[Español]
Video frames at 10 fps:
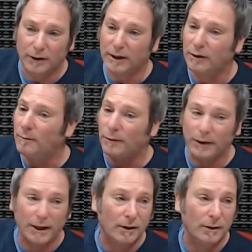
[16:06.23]
es
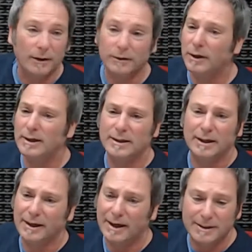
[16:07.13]
componer, lo divertido es
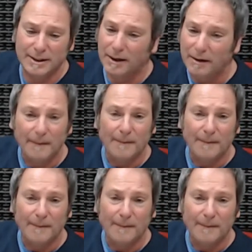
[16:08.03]
quedarse